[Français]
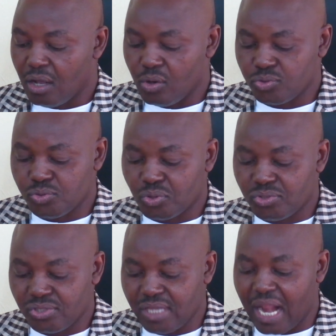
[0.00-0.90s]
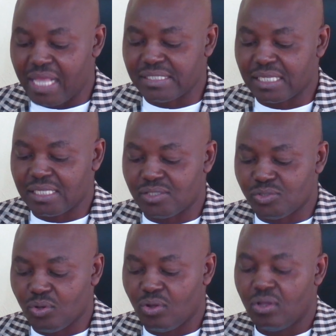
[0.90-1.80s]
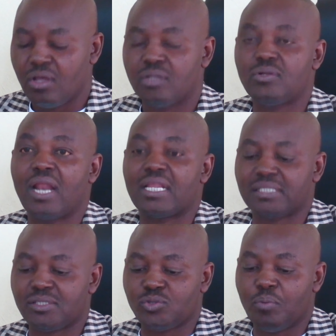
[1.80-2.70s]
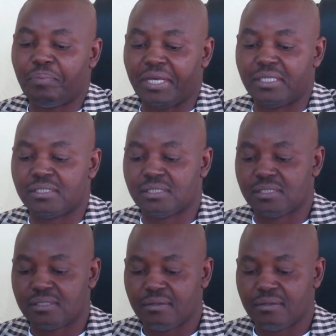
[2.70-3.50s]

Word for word: le sursis à l'exécution de la décision prise.